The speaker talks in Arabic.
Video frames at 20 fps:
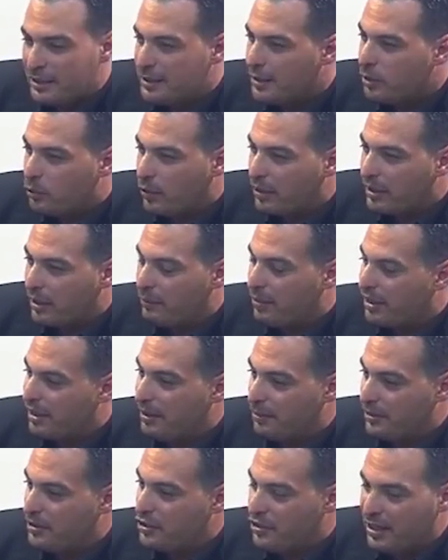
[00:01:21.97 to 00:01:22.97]
نسيت وقتها
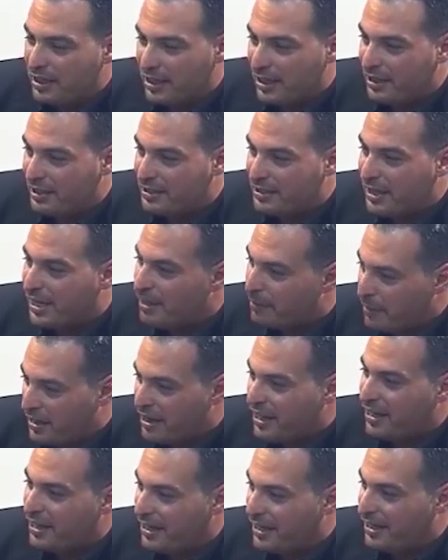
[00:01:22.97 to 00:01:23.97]
بالضبط شنية اللي صار
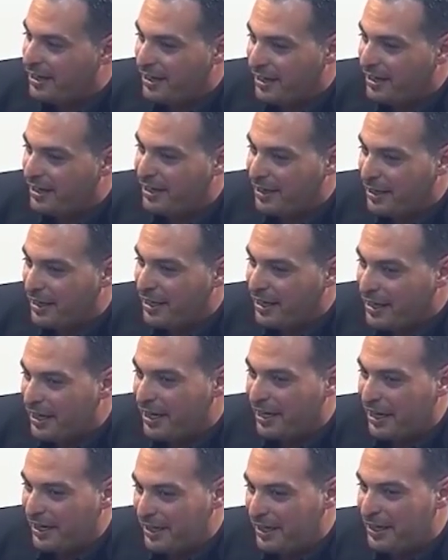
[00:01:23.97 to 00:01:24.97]
ما نتذكر
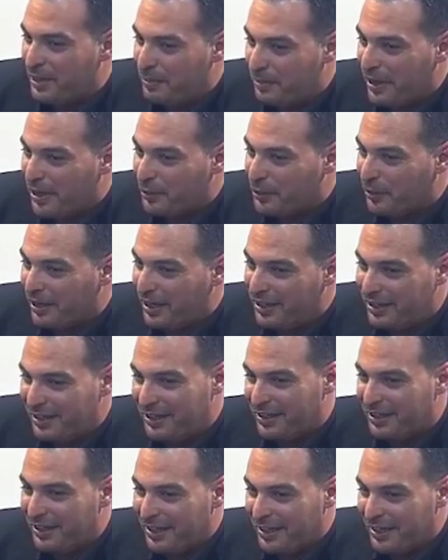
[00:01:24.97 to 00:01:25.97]
نتذكر اللي حكينا من بعد وقال
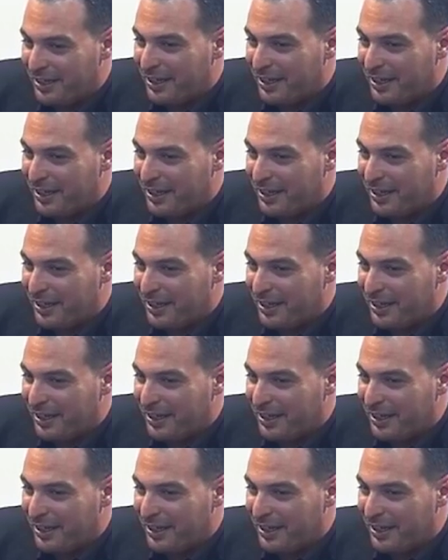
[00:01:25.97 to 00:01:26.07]
لي